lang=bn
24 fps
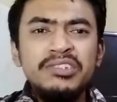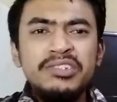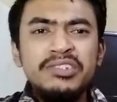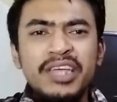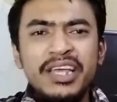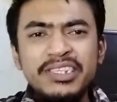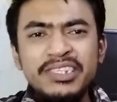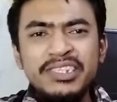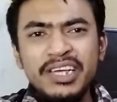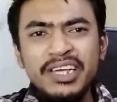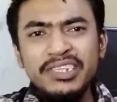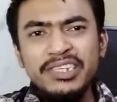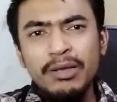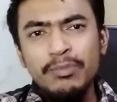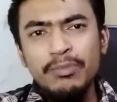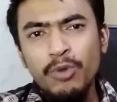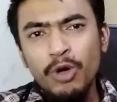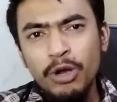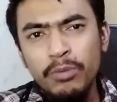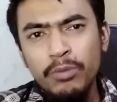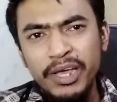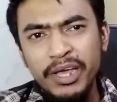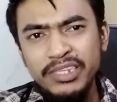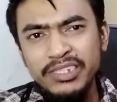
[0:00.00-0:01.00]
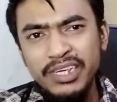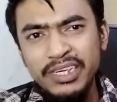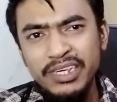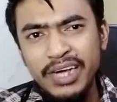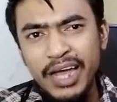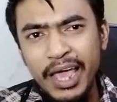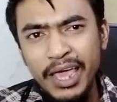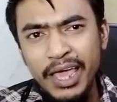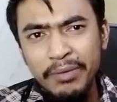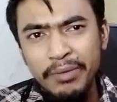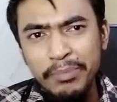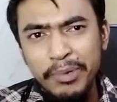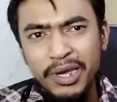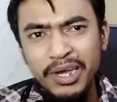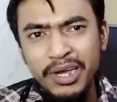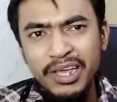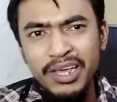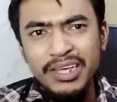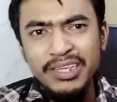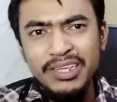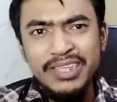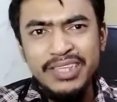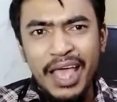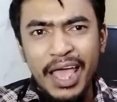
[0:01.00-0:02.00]
যে চিকিৎসা বলবে যে
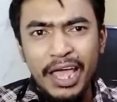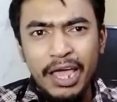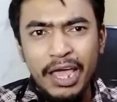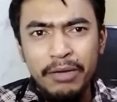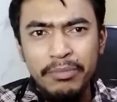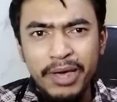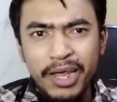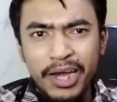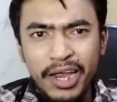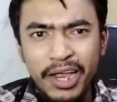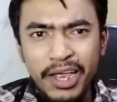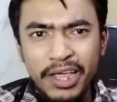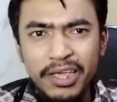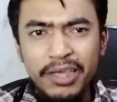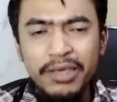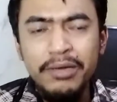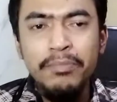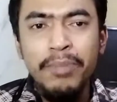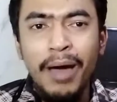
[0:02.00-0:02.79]
ডায়াবেটিস একেবারেই